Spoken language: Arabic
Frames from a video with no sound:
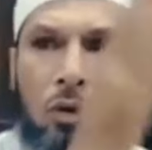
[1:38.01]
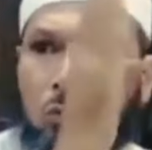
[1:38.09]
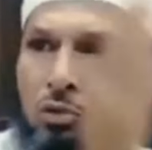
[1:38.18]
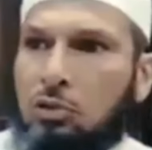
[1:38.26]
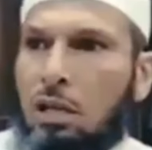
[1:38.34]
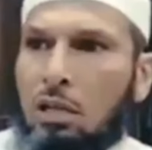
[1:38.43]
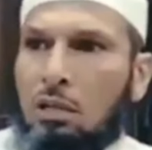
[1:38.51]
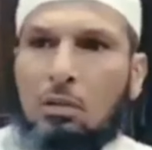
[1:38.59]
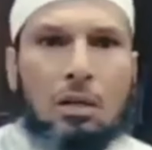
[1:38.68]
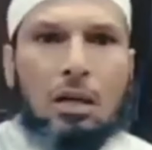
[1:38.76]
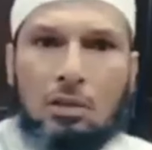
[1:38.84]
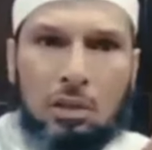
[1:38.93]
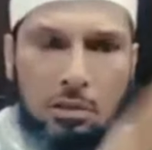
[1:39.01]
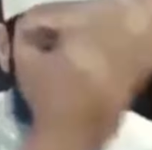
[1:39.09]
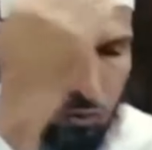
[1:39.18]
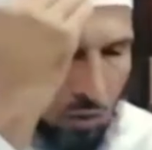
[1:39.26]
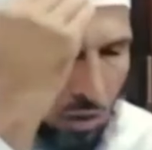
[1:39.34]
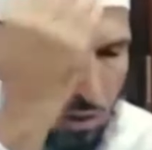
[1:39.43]
مستقيمة كيفاش هذه
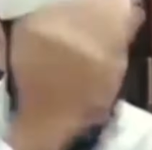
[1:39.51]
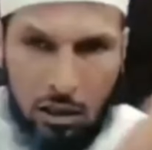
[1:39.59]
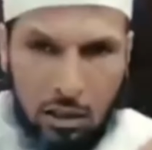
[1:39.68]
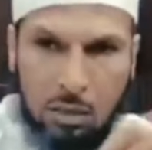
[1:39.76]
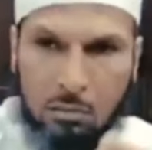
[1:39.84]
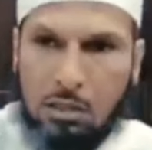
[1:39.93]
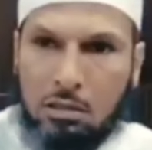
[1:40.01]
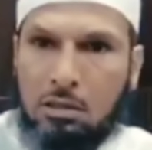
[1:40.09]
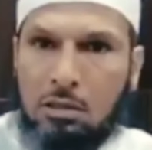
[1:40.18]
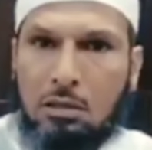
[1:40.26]
الصورة هذه نحيها من راسك